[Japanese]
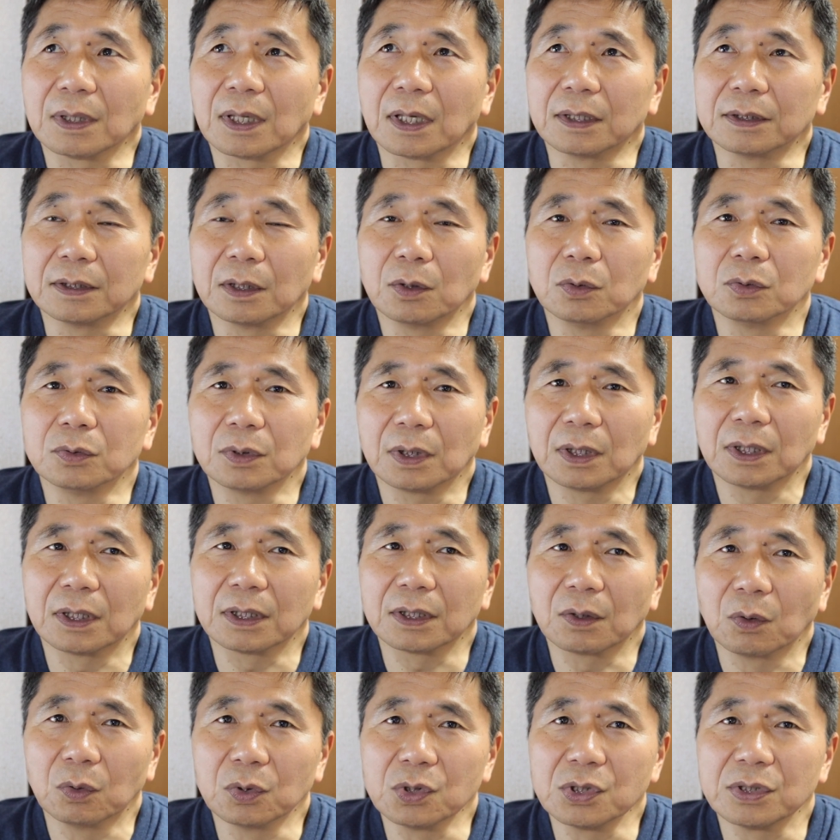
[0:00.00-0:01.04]
カタログか
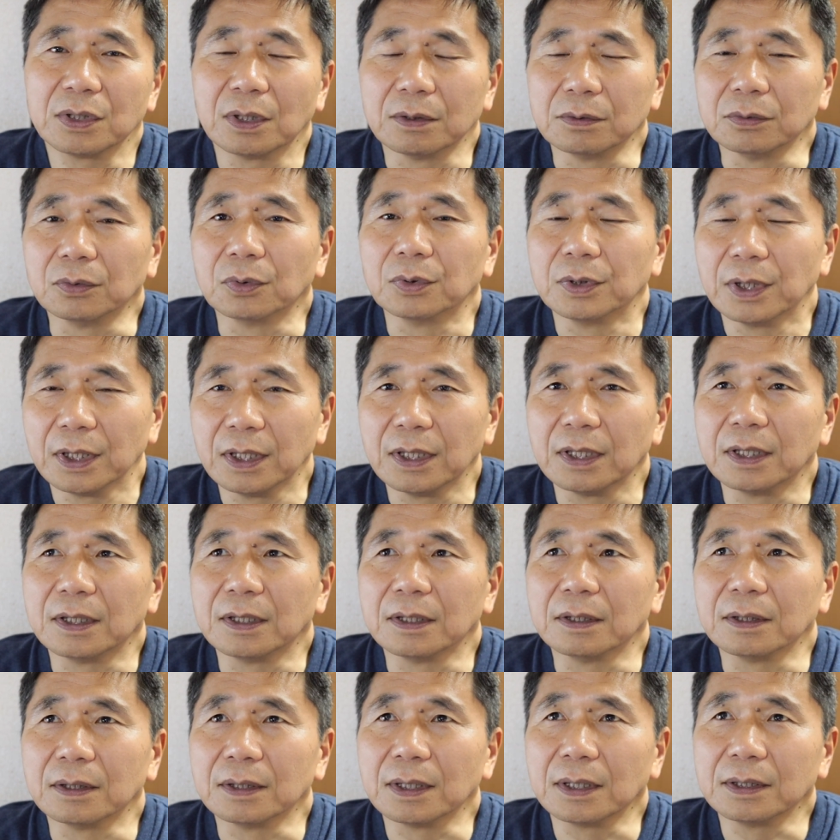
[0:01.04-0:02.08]
ら落ちてるの
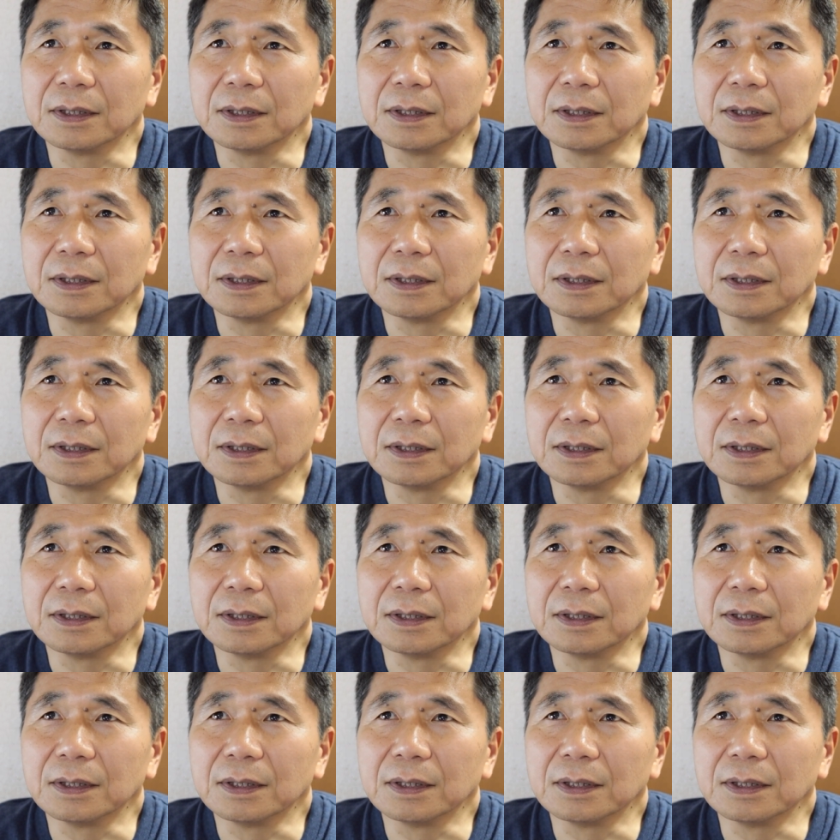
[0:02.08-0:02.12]
で